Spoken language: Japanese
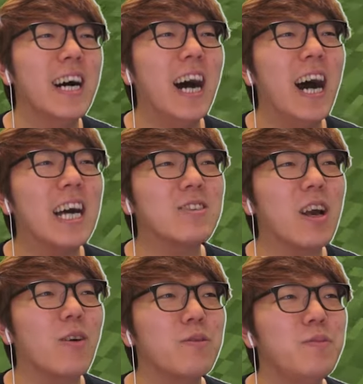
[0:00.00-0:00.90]
あー
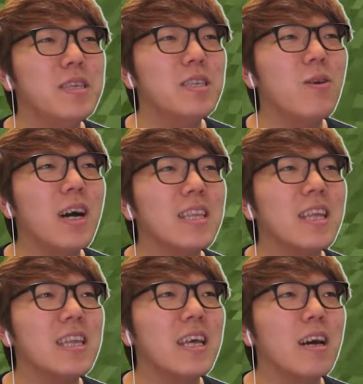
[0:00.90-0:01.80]
そっかこれ水とかあっ
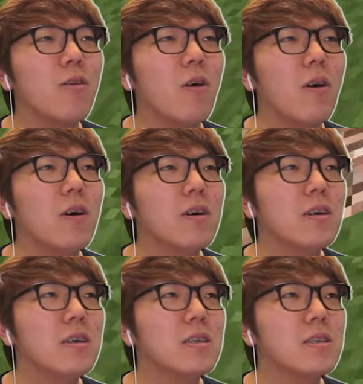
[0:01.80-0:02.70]
たんだなここ
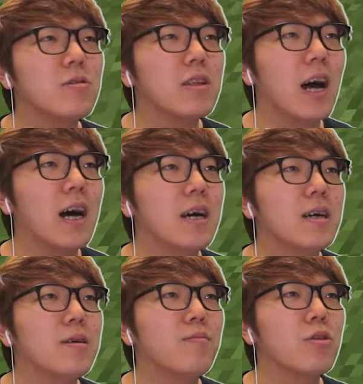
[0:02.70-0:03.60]
そうだ
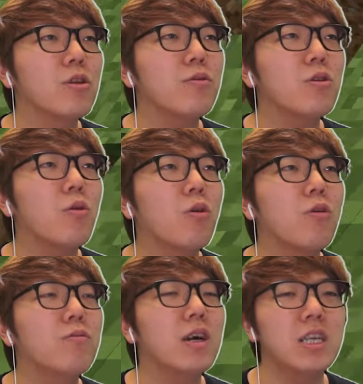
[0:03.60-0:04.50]
もともとこ
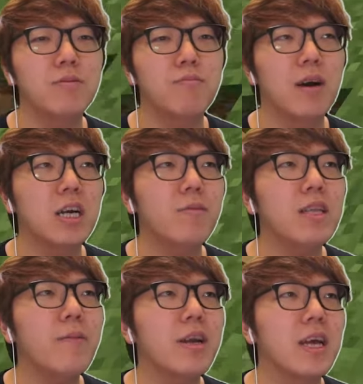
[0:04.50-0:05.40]
こ昔
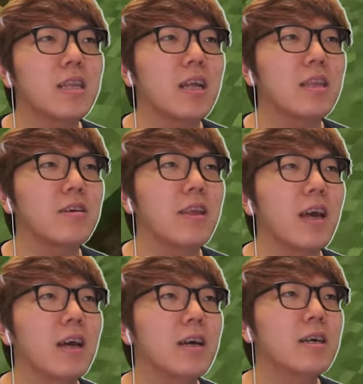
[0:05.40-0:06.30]
マグマだまりあったんだよ
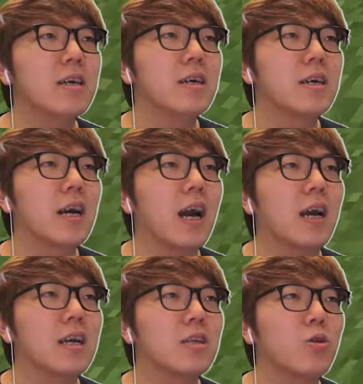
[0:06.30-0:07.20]
ね
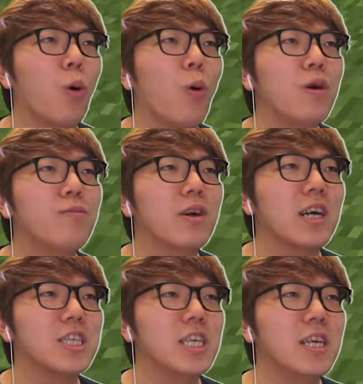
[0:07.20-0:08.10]
遠い
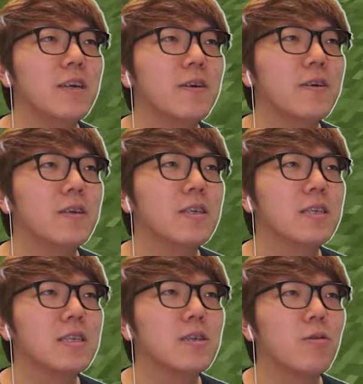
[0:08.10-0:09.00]
昔
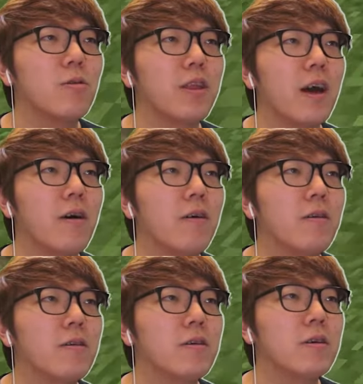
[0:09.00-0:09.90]
そうだよ
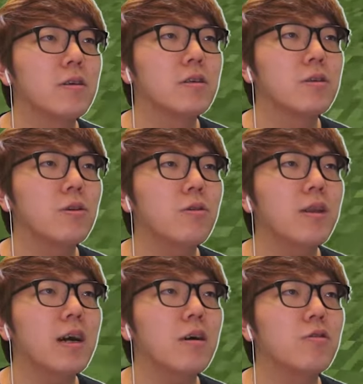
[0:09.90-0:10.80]
それを
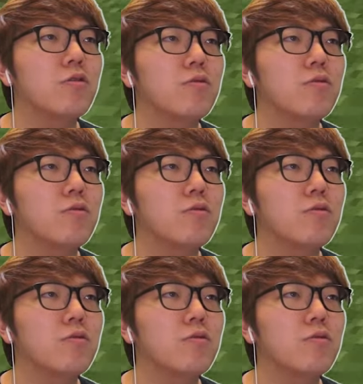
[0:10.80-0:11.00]
なんか